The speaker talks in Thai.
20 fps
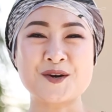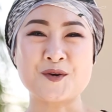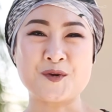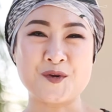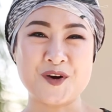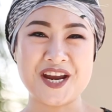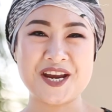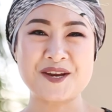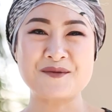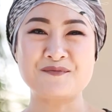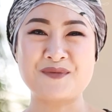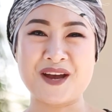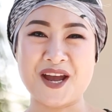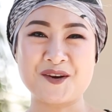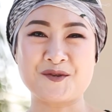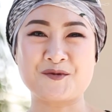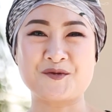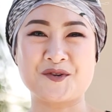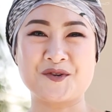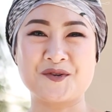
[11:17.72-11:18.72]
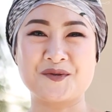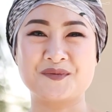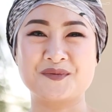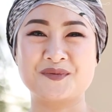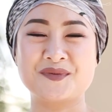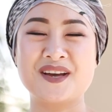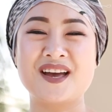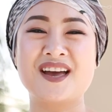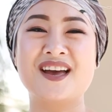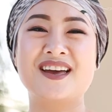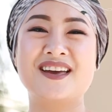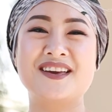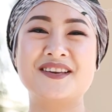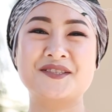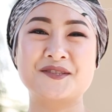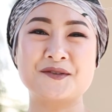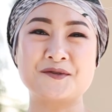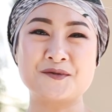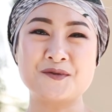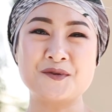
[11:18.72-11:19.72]
Queen Bedroom is
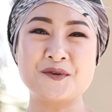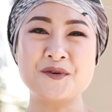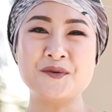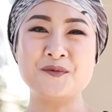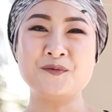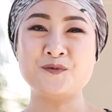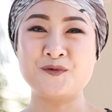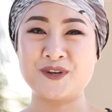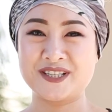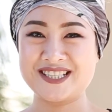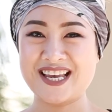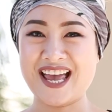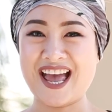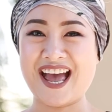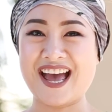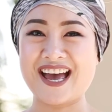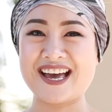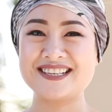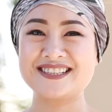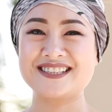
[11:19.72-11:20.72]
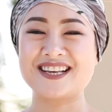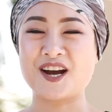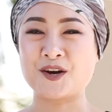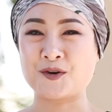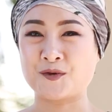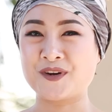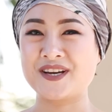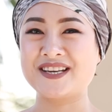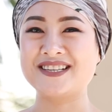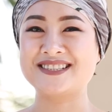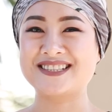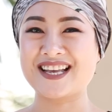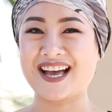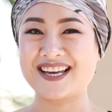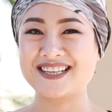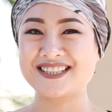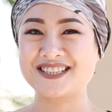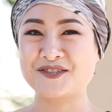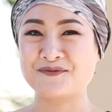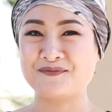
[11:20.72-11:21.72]
the room which has a
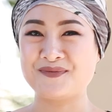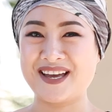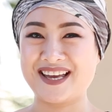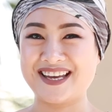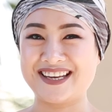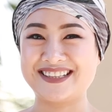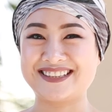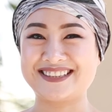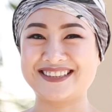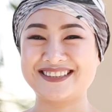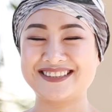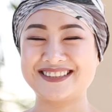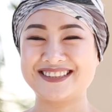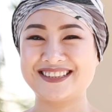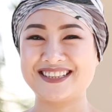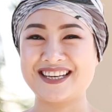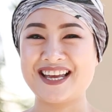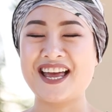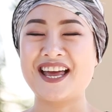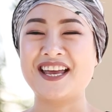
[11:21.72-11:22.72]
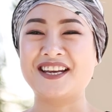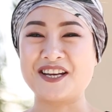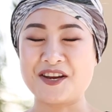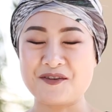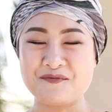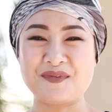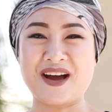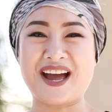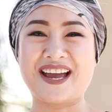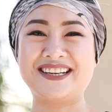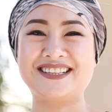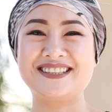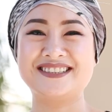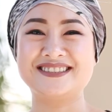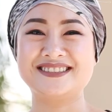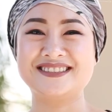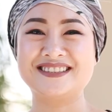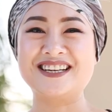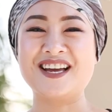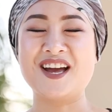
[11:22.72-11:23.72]
queen-sized bed นั่นหมาย
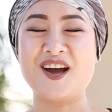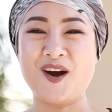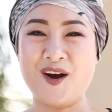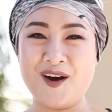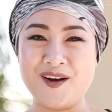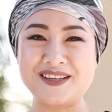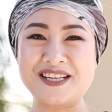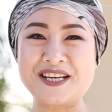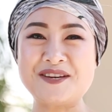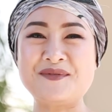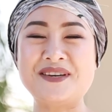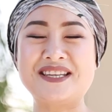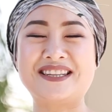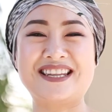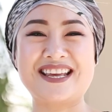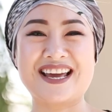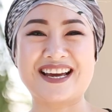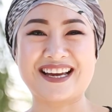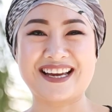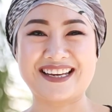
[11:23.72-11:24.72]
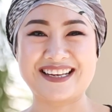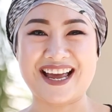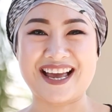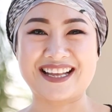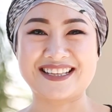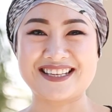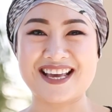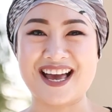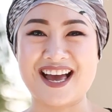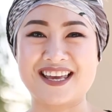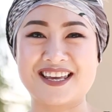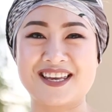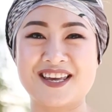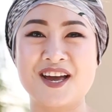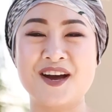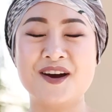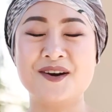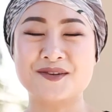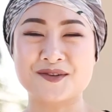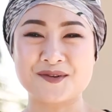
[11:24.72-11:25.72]
ถึงห้องที่มีเตียงขนาดใหญ่
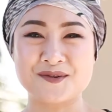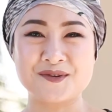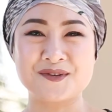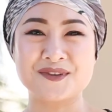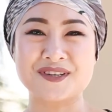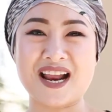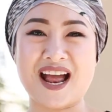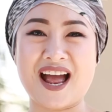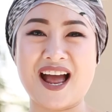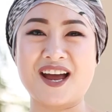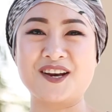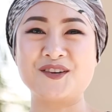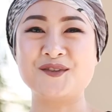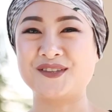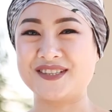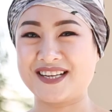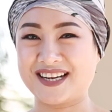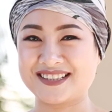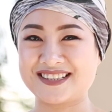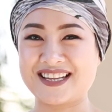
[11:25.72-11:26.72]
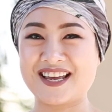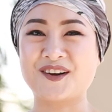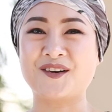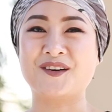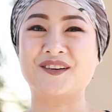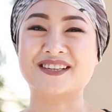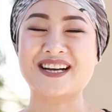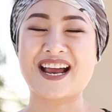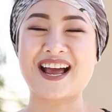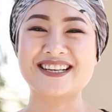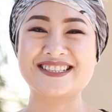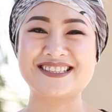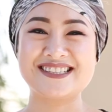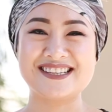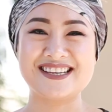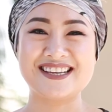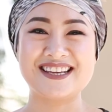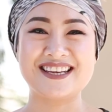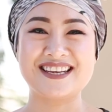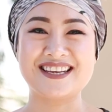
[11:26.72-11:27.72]
รู้ราดุดดังเตียงของราชิ
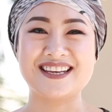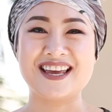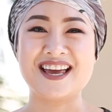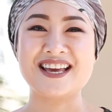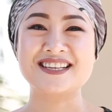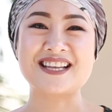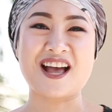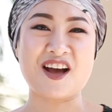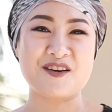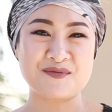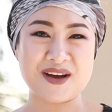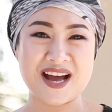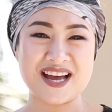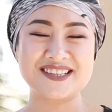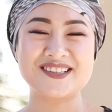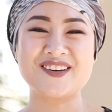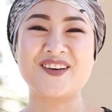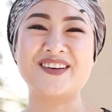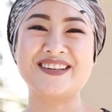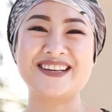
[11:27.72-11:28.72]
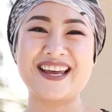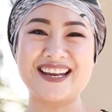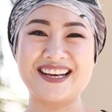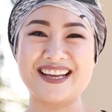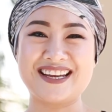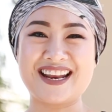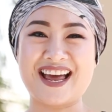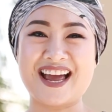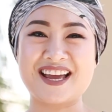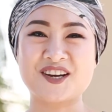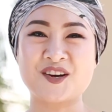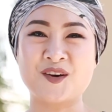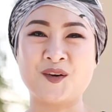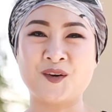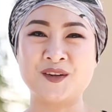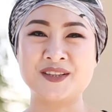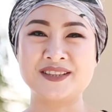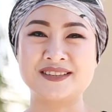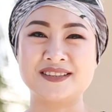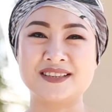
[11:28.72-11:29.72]
นีสามารถนอนได้หลาย ๆ ค
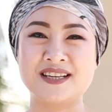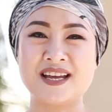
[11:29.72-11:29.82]
น